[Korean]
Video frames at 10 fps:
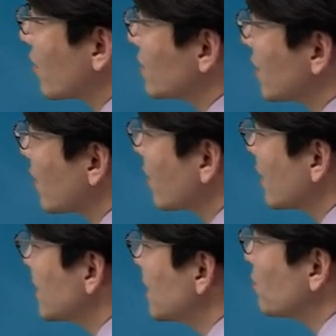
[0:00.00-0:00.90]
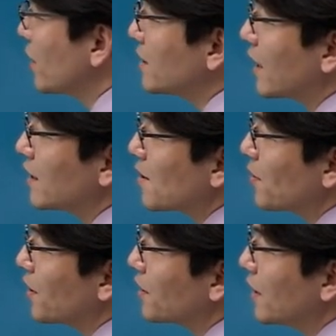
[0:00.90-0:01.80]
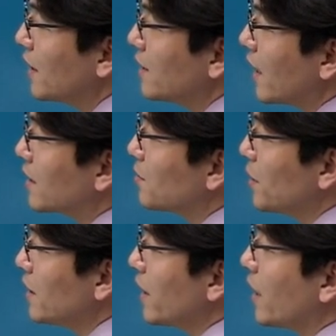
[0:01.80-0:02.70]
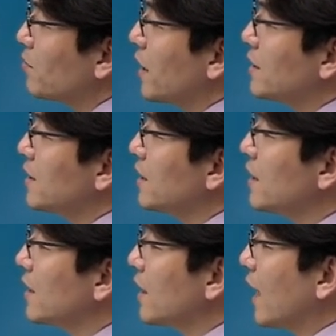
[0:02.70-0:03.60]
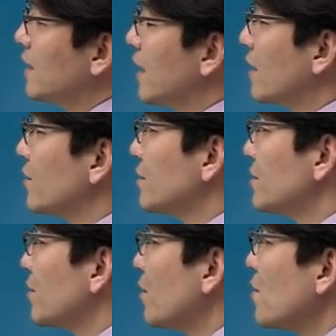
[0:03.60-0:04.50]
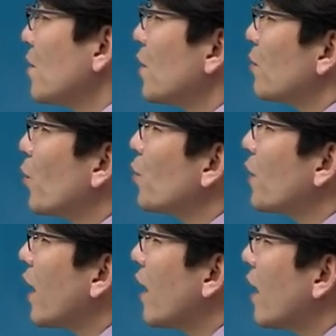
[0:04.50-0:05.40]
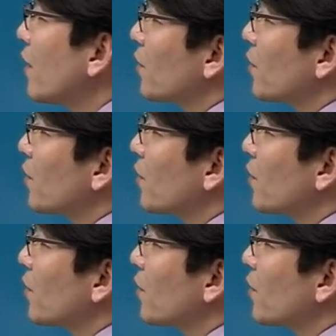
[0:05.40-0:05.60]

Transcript: 결제되거나 지급되지 아니하면 예금이 예입되지 아니한 것으로 본다